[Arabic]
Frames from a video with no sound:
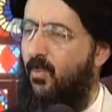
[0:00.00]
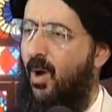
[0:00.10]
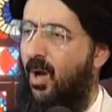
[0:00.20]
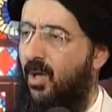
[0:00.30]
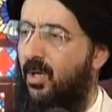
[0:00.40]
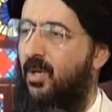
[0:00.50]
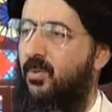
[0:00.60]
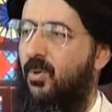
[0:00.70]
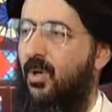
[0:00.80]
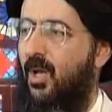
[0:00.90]
باقية
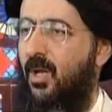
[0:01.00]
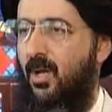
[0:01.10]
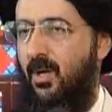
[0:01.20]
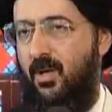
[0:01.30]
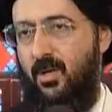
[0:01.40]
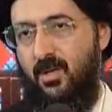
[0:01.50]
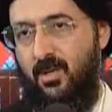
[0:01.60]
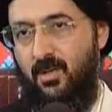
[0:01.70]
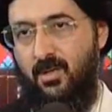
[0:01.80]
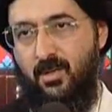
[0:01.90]
لنا
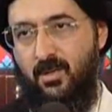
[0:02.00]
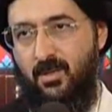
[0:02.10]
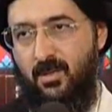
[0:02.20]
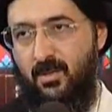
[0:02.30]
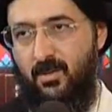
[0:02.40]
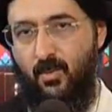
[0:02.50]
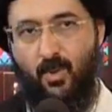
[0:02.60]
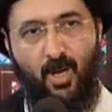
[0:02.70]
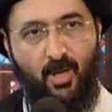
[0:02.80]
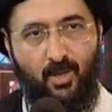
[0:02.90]

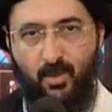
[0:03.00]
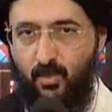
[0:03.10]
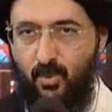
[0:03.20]
ولكن